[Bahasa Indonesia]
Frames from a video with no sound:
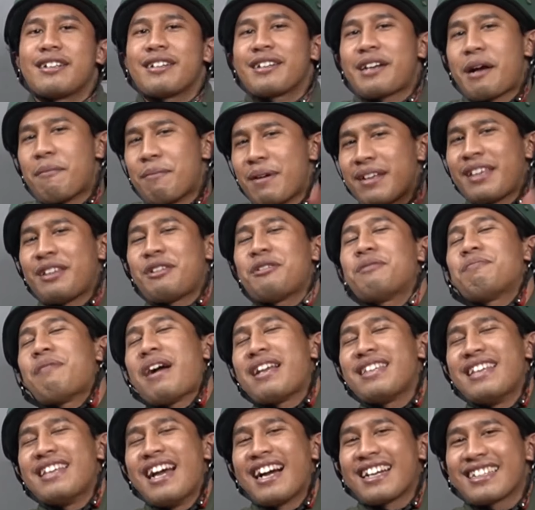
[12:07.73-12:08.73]
gampangnya tuh
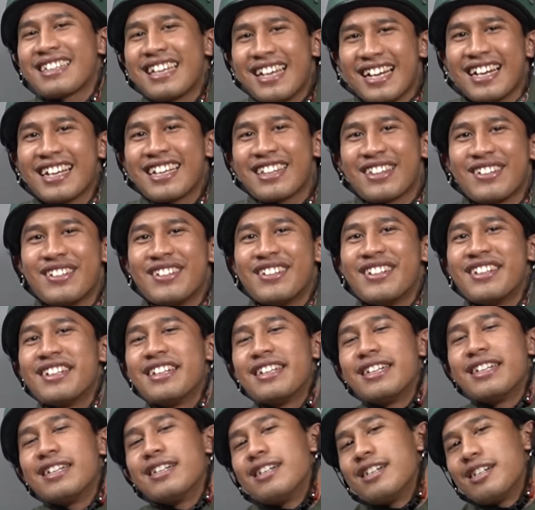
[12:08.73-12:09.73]
pajaknya gitu
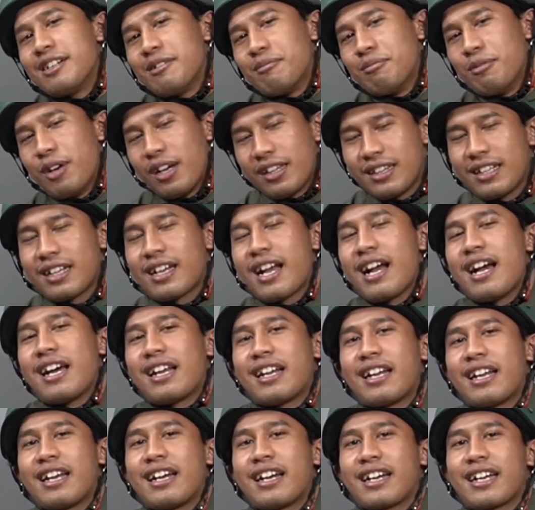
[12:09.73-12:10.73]
mm-hmm. buat
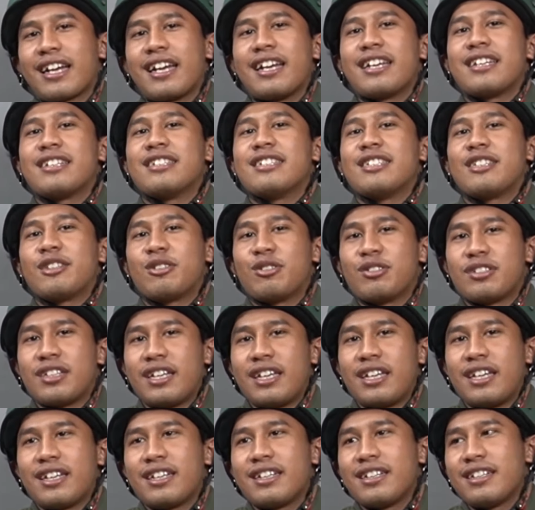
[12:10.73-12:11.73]
negara kayak gitu
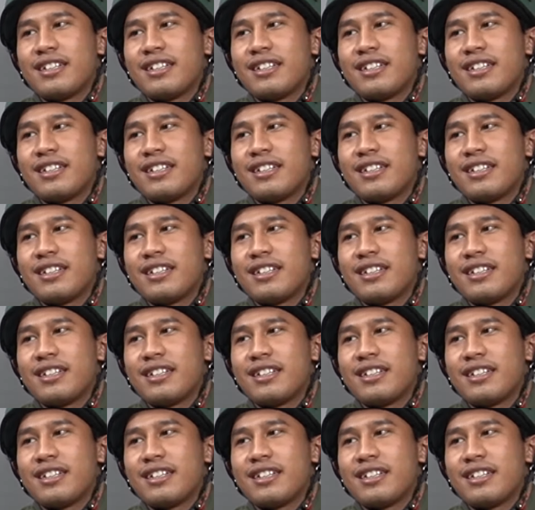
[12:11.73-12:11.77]
sih.